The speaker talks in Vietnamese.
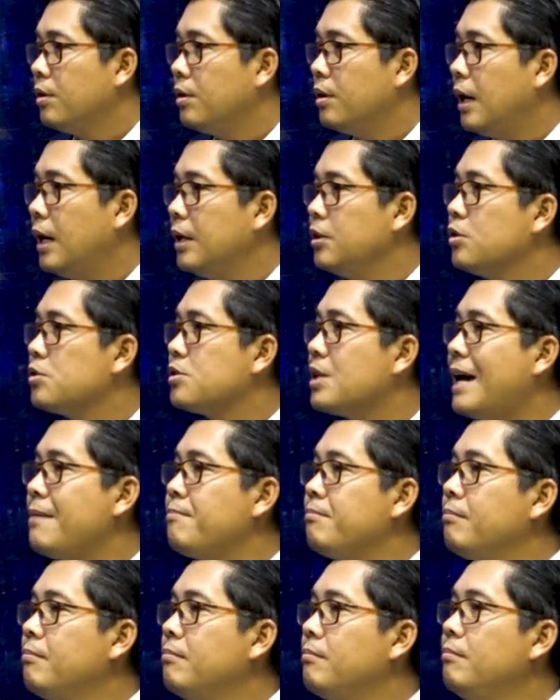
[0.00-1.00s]
hai Joseph
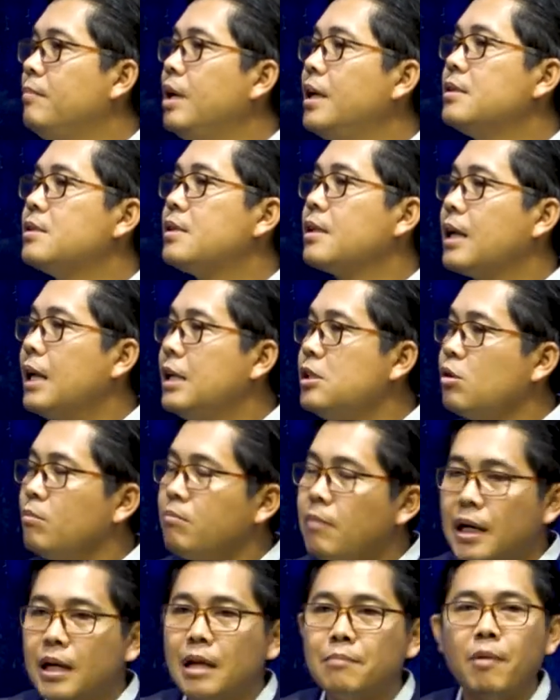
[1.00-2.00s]
miền đây sụp
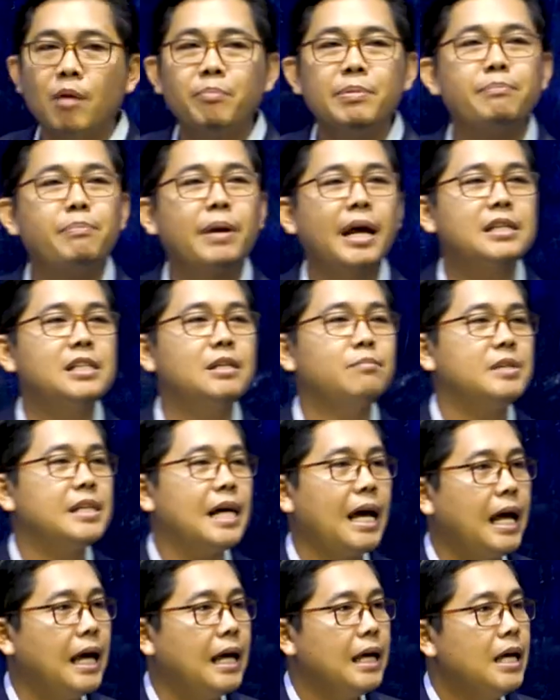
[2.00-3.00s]
bân để mau pi pre chiêm
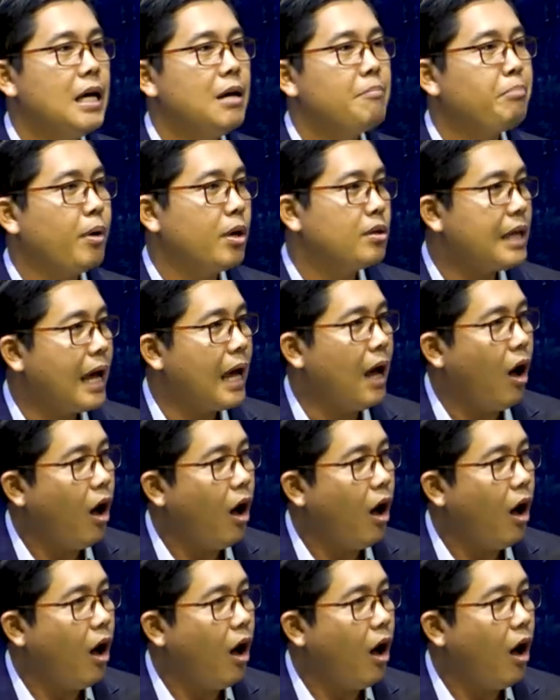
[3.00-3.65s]
cha còn ta